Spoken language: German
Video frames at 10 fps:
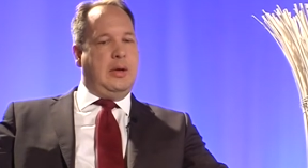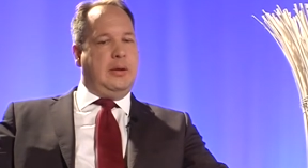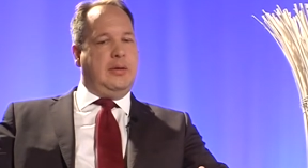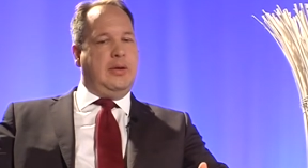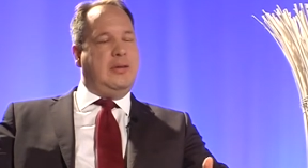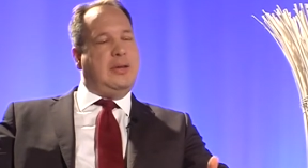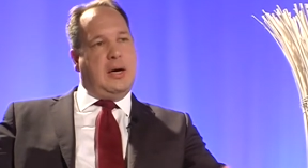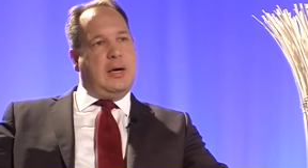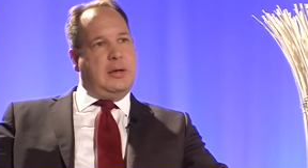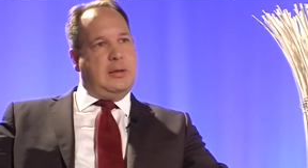Das heißt,
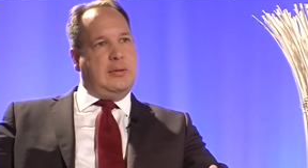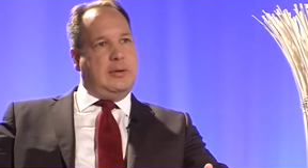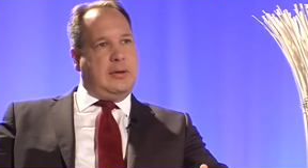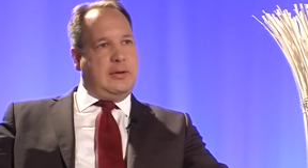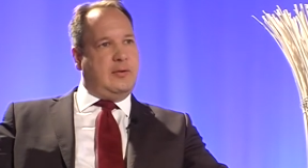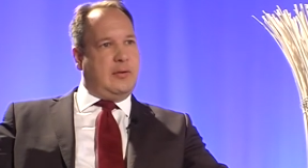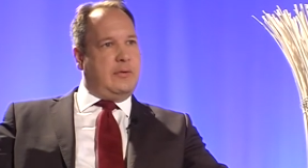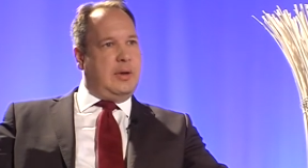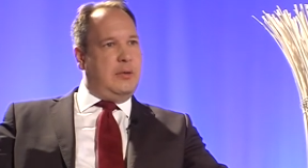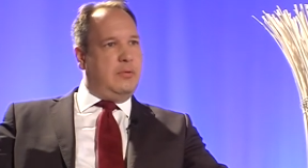da ist ein klassischer
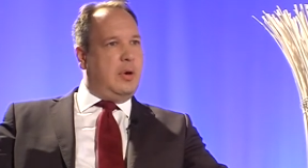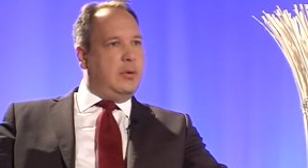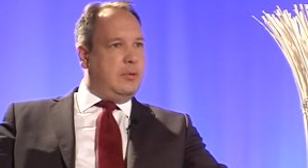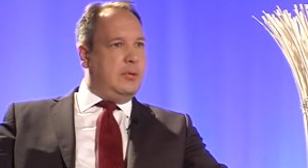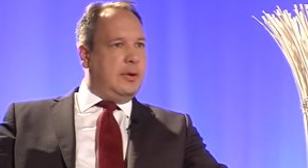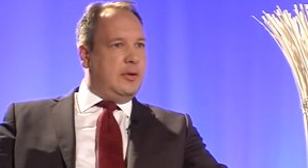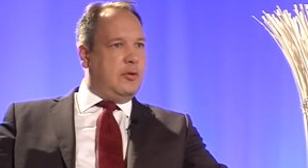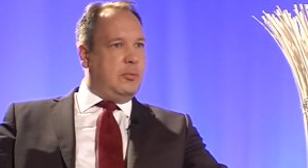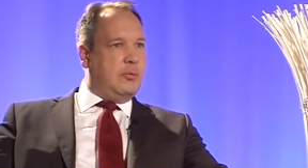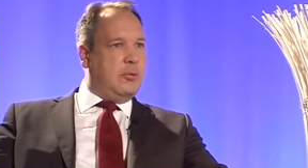Fall, wo ein
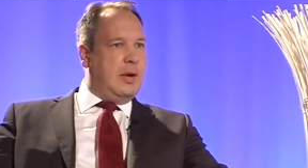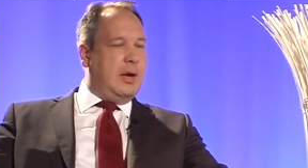Unterhaltsanspruch